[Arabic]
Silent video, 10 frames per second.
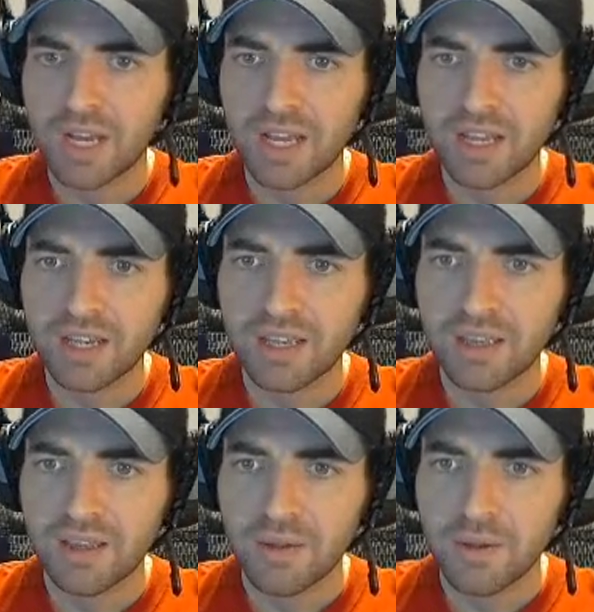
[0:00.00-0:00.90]
أو إلى
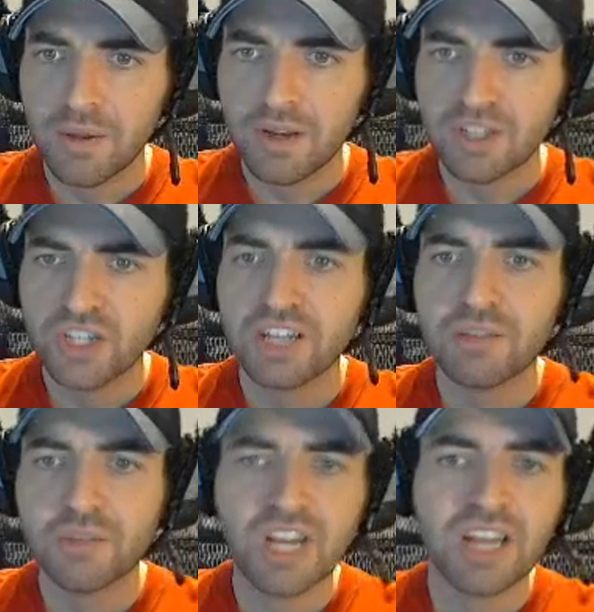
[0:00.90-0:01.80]
آخره
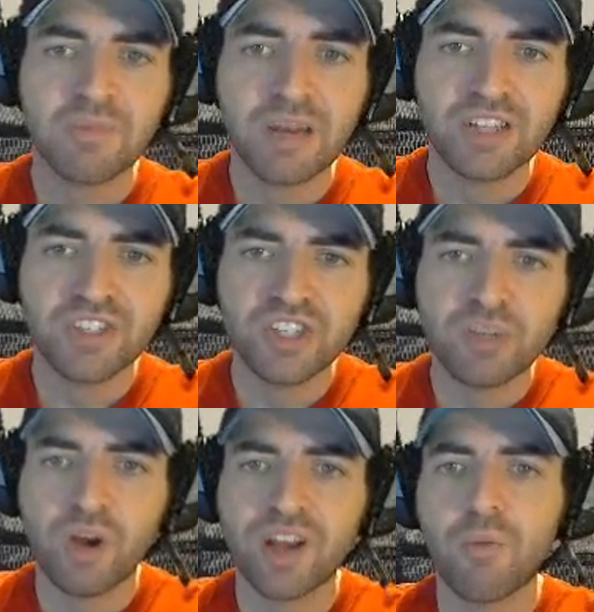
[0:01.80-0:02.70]
نشرت مجلة بلان جي
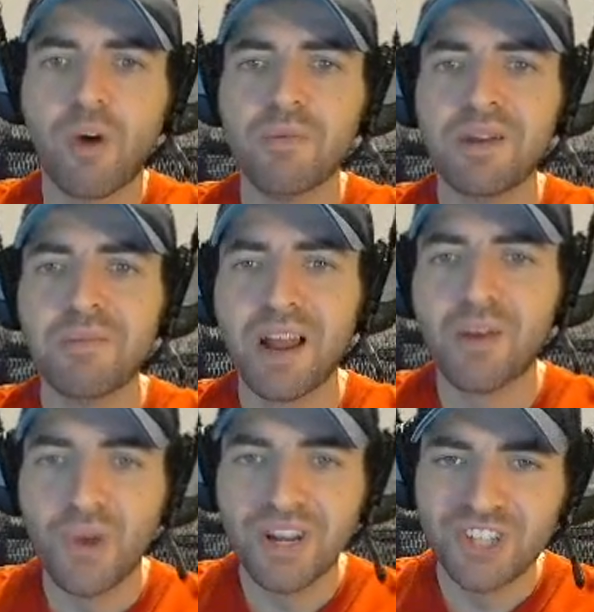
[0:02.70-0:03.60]
جي مؤخرا مقابلة مع
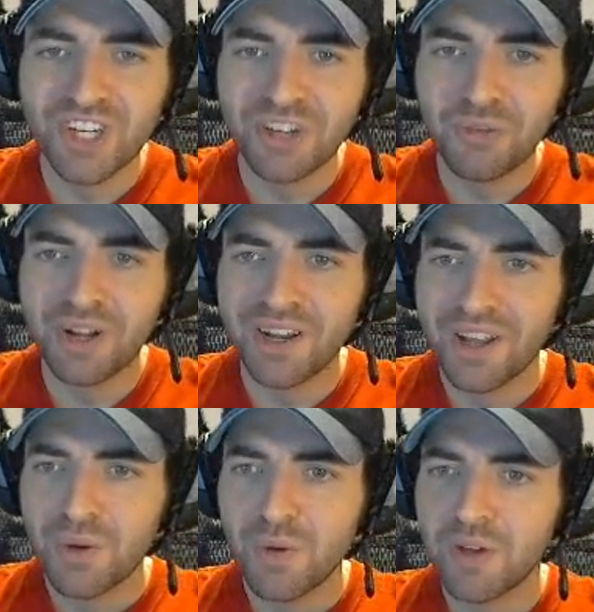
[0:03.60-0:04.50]
الون جين جين ون
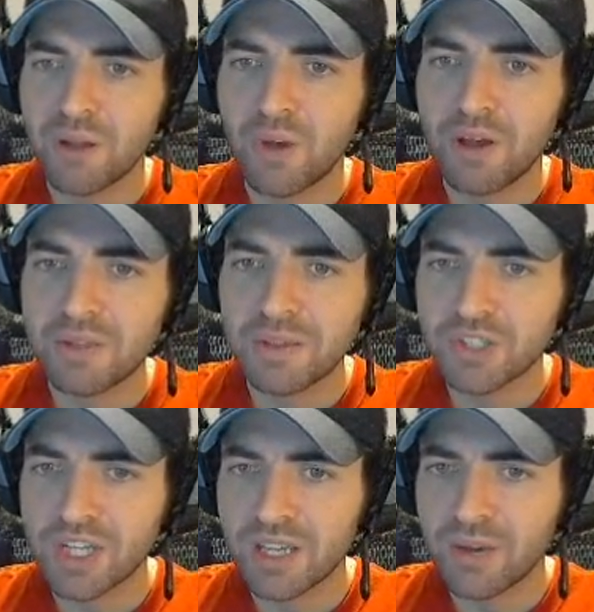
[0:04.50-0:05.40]
وفقا
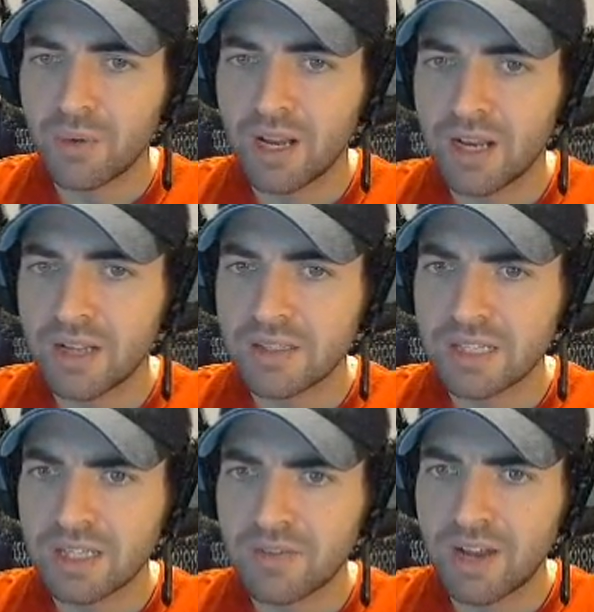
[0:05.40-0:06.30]
لمقابلة الشركة أولا
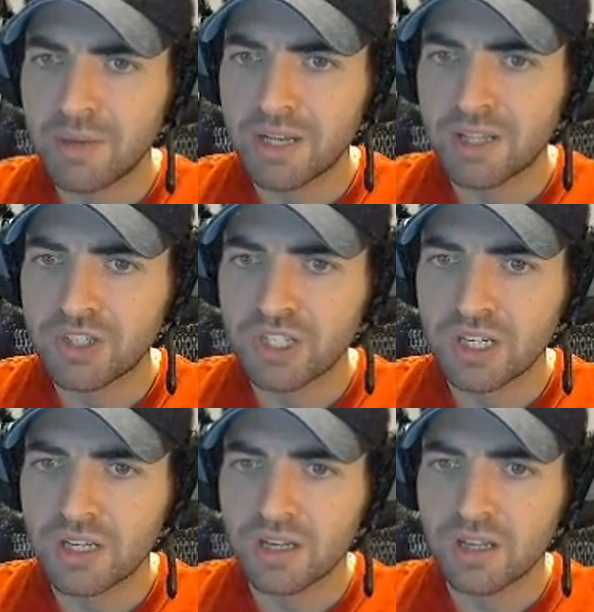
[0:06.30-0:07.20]
استهداف لاعبين
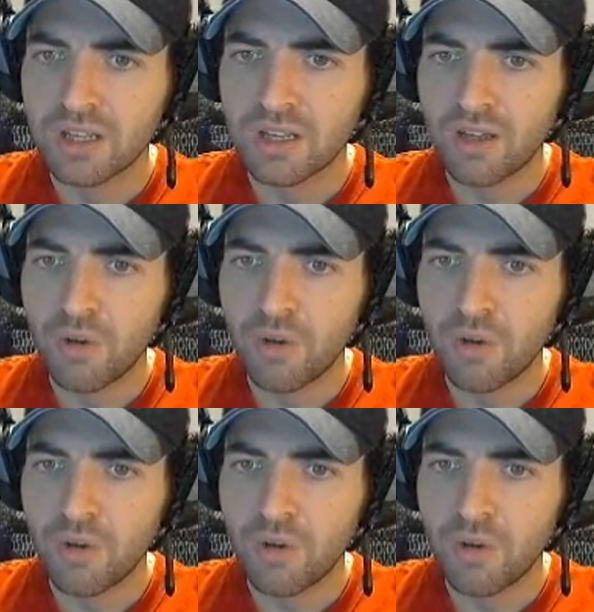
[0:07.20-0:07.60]
ناضجين آه،